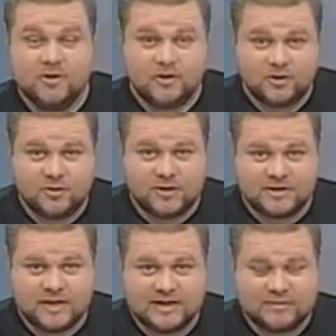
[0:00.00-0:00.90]
Еще раз
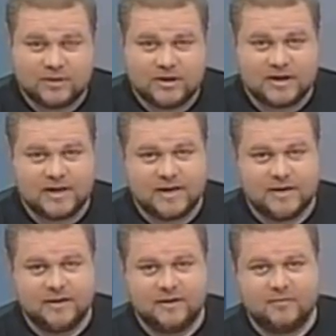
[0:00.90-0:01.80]
здравствуйте. На
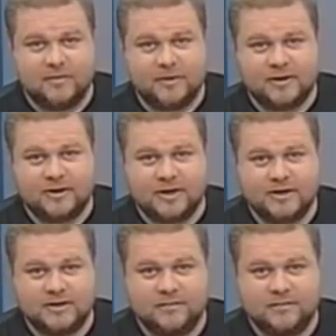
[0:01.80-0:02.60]
канале ННТВ продолжается